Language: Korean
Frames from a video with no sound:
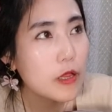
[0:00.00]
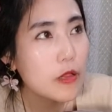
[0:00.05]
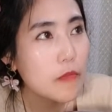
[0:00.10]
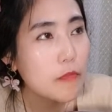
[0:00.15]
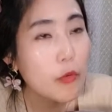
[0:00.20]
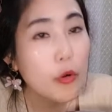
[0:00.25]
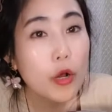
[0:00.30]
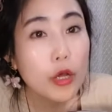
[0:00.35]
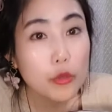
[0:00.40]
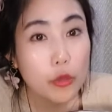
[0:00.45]

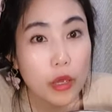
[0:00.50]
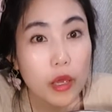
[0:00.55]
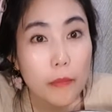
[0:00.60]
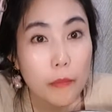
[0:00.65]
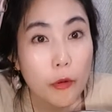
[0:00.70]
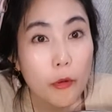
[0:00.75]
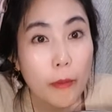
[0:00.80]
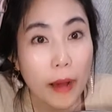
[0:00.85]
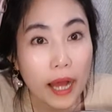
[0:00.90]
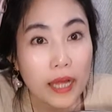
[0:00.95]
뭔가 되게
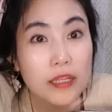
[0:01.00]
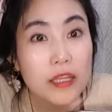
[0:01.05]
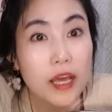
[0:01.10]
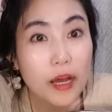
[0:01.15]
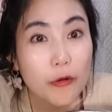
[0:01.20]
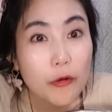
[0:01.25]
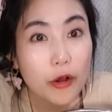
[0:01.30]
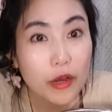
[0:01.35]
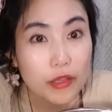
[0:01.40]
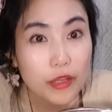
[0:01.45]
뭐 많이
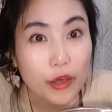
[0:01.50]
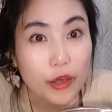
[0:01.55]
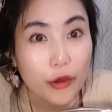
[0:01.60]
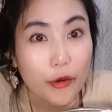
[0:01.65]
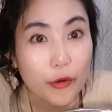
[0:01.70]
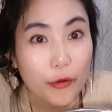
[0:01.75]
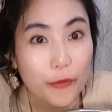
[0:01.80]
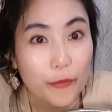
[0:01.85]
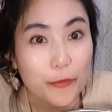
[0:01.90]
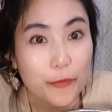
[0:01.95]
한 것
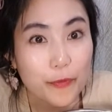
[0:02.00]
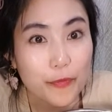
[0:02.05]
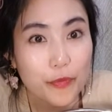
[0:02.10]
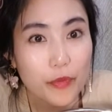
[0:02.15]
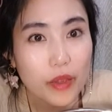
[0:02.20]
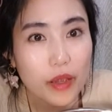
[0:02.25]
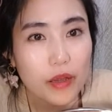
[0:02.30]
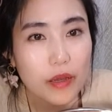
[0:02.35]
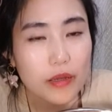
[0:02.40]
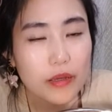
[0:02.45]
같아요.
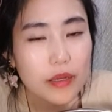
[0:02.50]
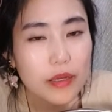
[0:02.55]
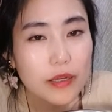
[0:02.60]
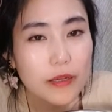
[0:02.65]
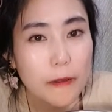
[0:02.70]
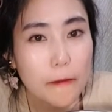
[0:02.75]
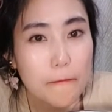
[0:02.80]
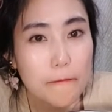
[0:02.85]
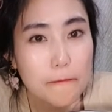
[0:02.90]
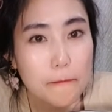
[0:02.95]

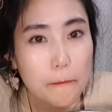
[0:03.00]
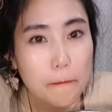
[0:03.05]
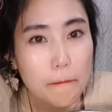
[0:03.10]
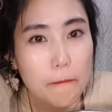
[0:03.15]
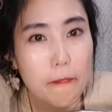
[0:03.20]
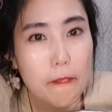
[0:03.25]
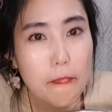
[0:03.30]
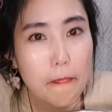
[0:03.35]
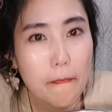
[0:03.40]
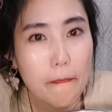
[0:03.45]

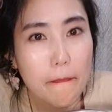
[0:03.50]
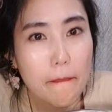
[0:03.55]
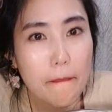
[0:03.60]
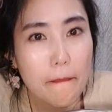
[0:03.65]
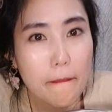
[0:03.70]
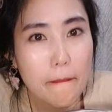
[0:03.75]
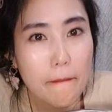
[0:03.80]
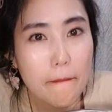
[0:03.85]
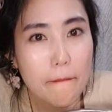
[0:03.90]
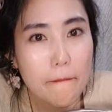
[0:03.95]
음.
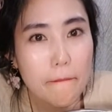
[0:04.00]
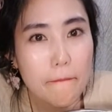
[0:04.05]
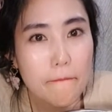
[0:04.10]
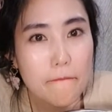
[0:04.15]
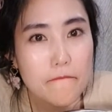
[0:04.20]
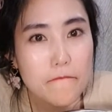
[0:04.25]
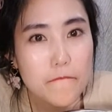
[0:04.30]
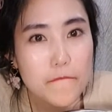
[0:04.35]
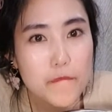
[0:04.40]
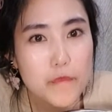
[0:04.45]

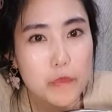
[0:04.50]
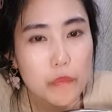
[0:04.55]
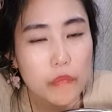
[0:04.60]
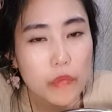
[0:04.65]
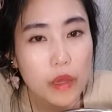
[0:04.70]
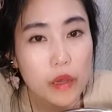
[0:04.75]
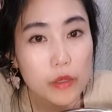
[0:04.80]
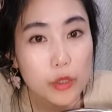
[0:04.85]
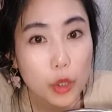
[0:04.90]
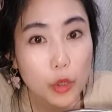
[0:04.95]

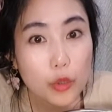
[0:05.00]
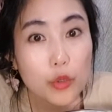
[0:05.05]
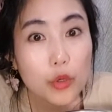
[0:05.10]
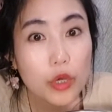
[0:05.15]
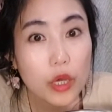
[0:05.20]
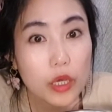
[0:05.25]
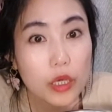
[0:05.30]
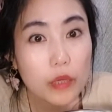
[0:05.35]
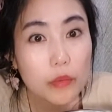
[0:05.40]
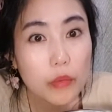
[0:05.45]
저녁에
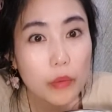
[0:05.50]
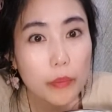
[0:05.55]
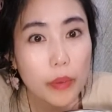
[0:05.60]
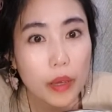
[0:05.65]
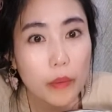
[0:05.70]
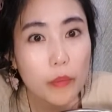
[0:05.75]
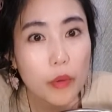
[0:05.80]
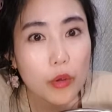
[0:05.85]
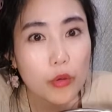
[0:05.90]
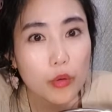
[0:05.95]
키면
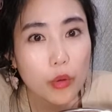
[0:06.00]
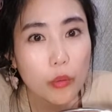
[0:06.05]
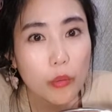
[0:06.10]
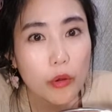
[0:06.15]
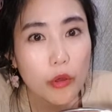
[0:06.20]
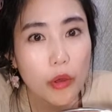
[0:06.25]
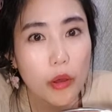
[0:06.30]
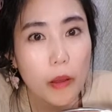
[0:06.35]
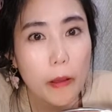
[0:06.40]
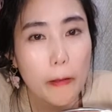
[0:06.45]
100명이
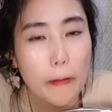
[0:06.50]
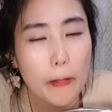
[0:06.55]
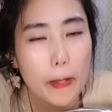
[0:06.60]
넘어요?